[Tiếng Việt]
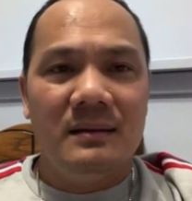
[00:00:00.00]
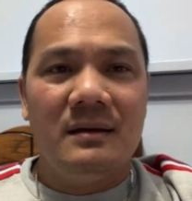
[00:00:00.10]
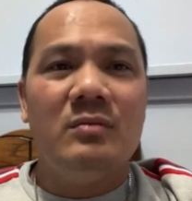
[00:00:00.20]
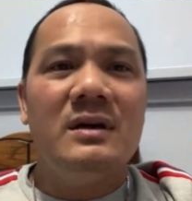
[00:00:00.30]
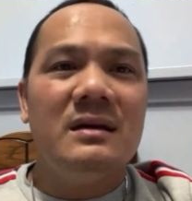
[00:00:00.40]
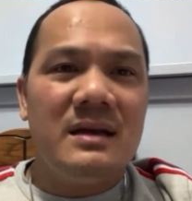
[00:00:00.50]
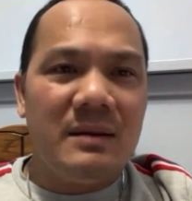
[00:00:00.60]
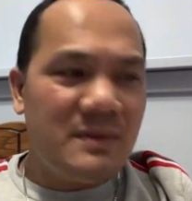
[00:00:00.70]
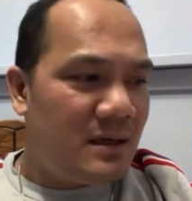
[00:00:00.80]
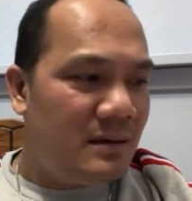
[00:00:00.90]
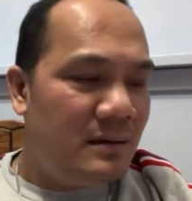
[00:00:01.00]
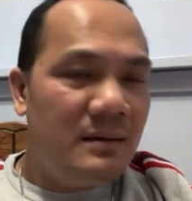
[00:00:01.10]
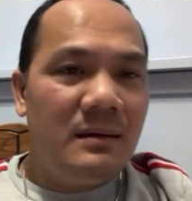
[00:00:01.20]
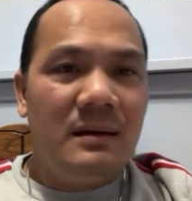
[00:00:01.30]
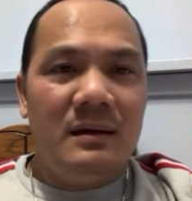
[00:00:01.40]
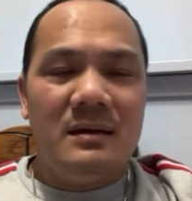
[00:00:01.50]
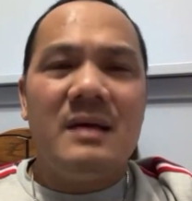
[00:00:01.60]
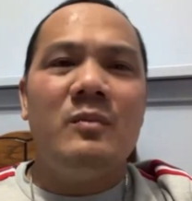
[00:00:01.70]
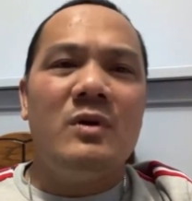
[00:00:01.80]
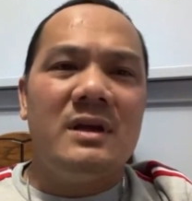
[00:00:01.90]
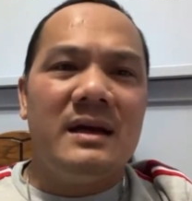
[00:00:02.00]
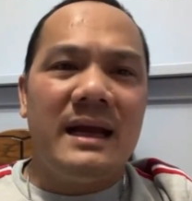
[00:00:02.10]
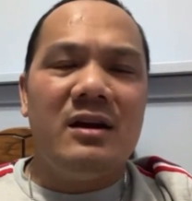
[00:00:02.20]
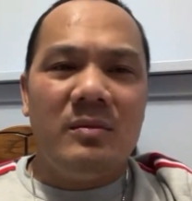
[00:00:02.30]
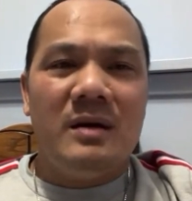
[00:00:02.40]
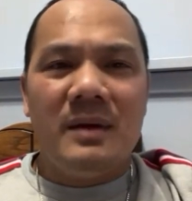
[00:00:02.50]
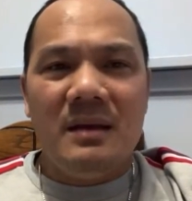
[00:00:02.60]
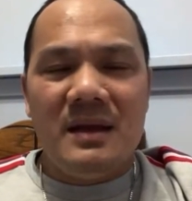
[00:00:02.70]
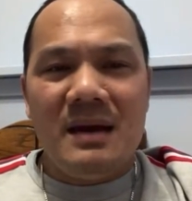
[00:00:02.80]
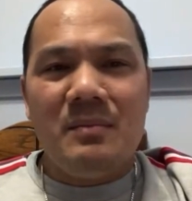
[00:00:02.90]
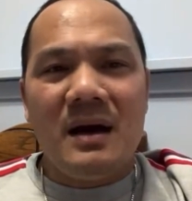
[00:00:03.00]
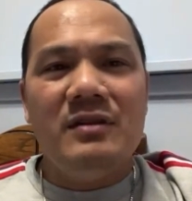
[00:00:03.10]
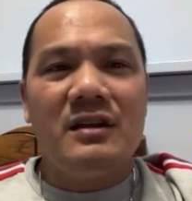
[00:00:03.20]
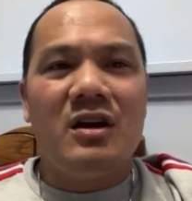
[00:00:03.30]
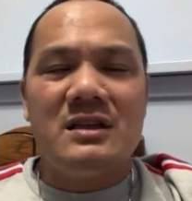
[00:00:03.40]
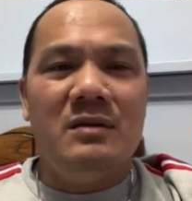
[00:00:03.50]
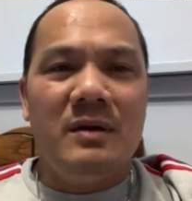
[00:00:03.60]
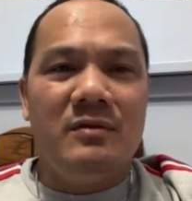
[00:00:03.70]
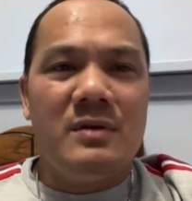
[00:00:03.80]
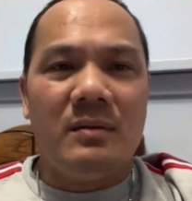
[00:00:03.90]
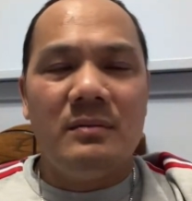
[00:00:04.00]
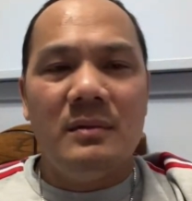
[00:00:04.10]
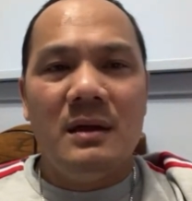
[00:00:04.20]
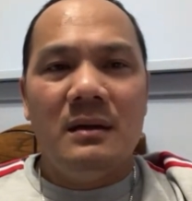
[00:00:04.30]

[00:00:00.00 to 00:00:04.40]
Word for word: cục cức cho dám xử chấp quốc dân đảng ngồi bên Mỹ mà dám mở phiên tòa xử Nguyễn Phú Trọng